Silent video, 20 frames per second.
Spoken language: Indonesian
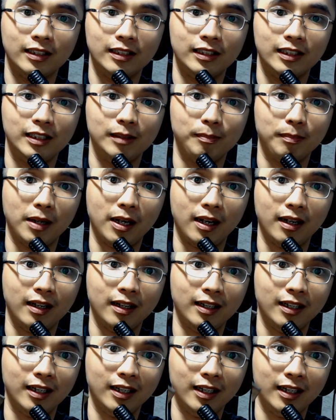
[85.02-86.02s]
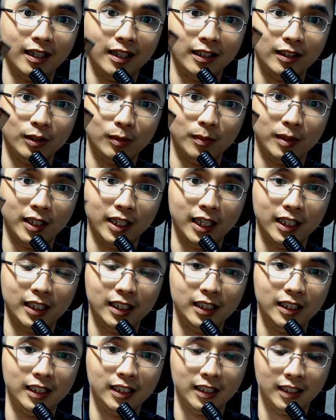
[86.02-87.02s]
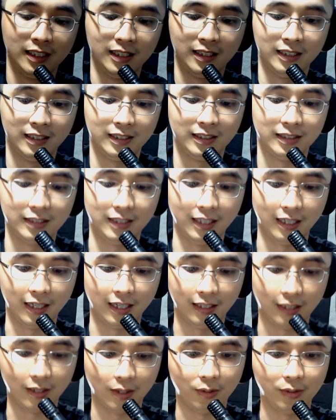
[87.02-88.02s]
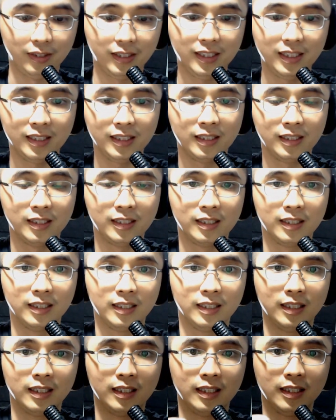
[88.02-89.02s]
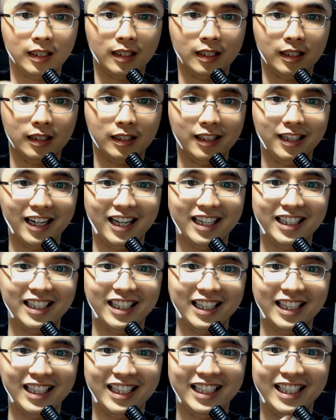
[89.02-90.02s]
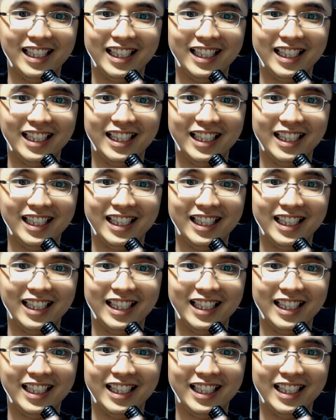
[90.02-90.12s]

simple cuman kayak gini sedangkan kalau ini ini nggak ada